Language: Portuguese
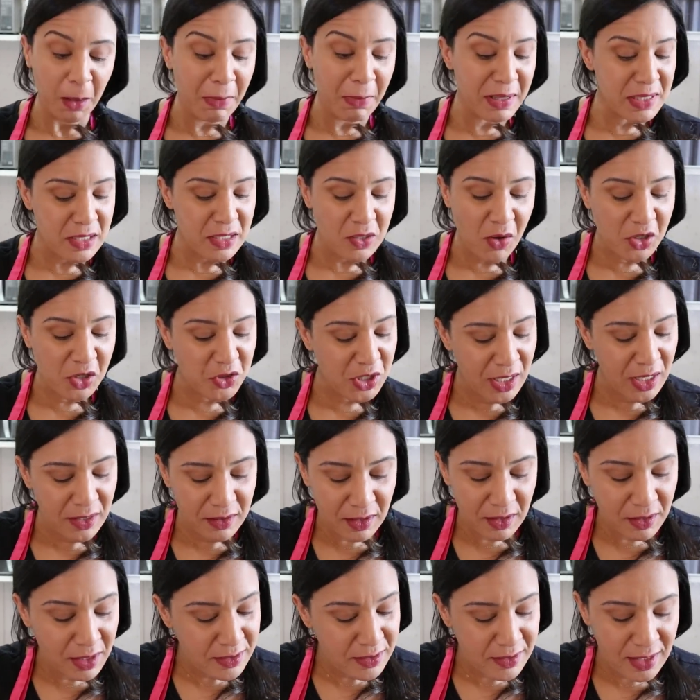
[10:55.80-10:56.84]
Mas assim, eu achei
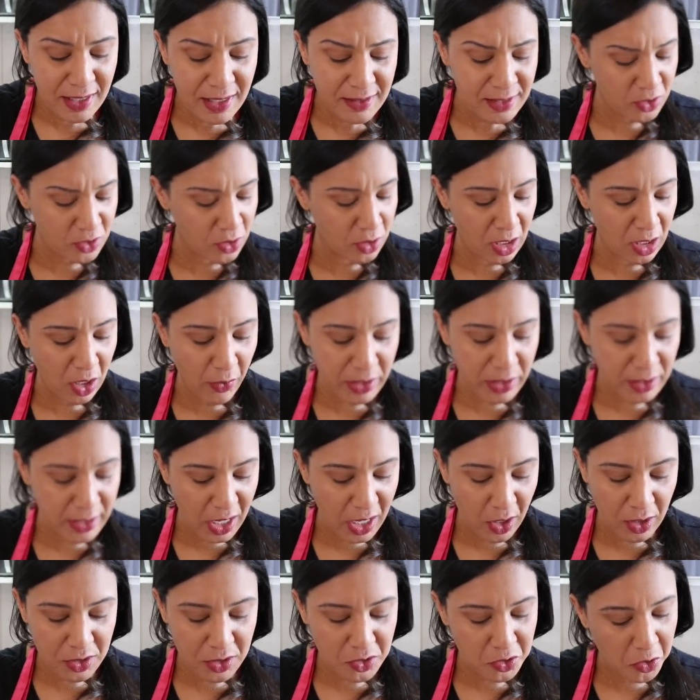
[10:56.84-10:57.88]
sensacional a
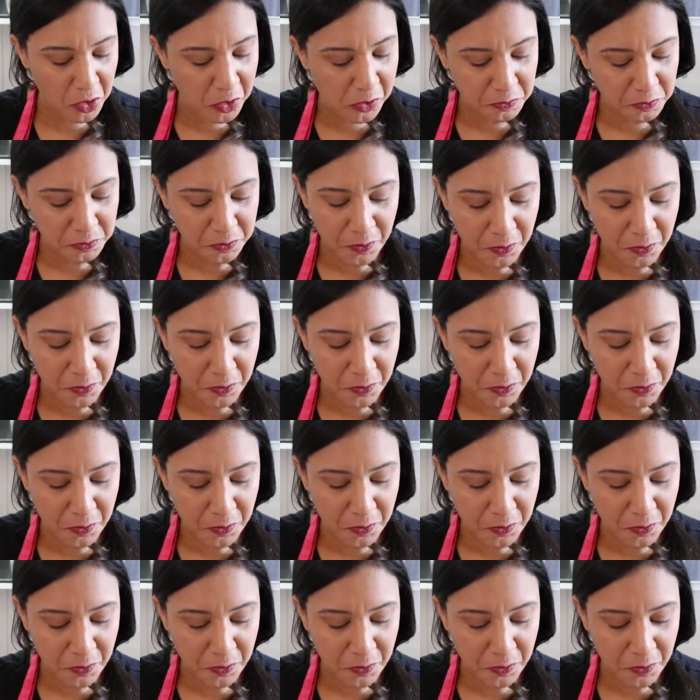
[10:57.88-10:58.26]
ideia, olha só.